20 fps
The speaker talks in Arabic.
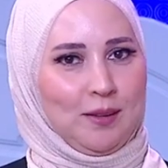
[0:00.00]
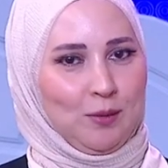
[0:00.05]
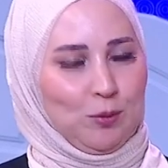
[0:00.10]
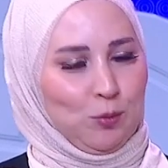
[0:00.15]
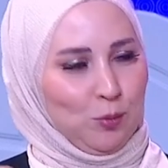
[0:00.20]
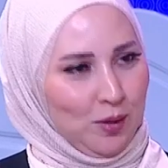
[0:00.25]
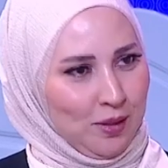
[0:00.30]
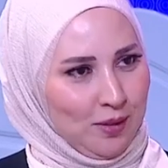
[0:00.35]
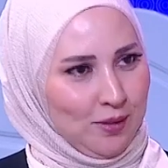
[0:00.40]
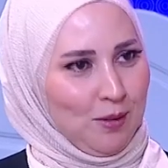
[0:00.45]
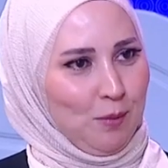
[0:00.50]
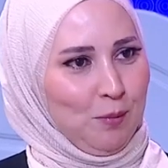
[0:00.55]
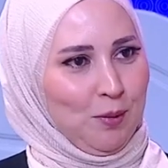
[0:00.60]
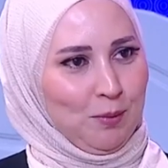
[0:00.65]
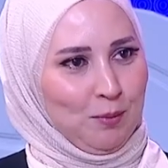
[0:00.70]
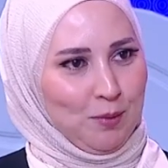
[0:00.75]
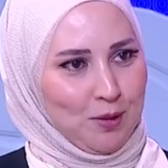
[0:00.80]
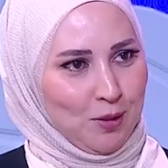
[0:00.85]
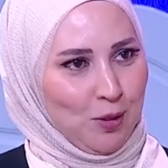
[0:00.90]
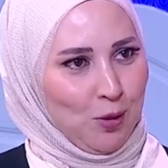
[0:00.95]

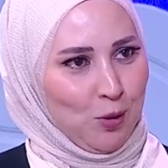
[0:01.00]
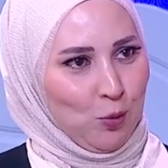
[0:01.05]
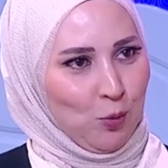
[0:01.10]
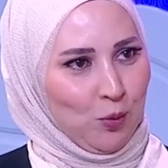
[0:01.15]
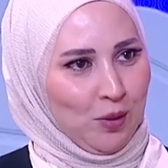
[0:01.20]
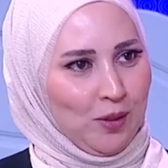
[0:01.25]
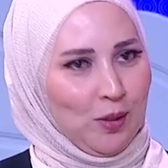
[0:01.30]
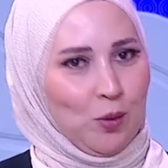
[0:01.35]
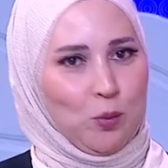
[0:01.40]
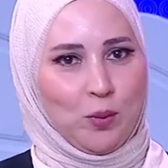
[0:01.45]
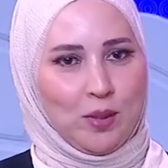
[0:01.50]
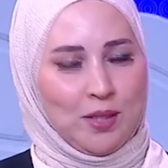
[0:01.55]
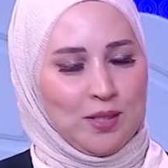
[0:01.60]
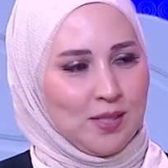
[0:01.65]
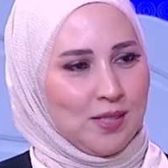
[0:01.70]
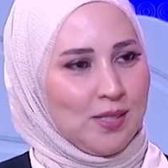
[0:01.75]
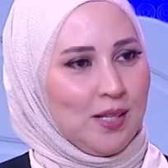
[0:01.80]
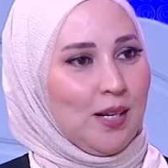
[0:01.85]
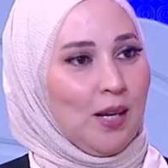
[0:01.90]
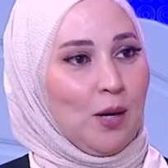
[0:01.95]
ويظبط مظهره كده
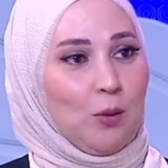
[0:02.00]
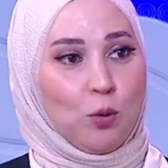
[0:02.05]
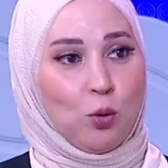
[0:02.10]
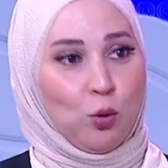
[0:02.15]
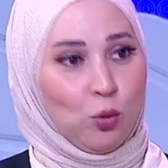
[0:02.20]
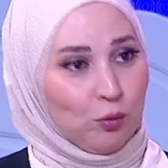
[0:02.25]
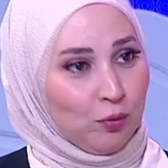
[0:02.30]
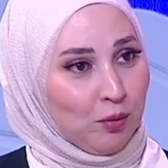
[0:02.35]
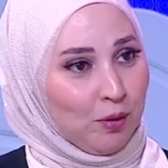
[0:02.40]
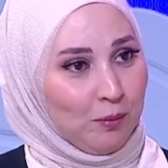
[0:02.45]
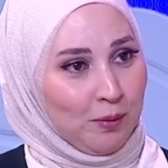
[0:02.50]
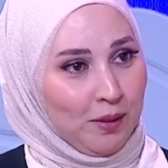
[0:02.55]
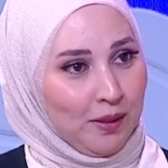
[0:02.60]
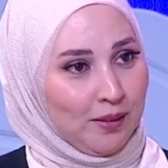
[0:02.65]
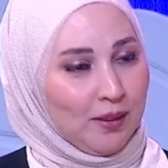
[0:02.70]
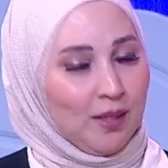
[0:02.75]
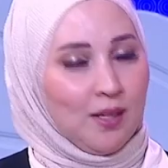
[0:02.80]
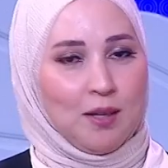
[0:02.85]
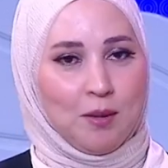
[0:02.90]
وينزل او يقعد في البيت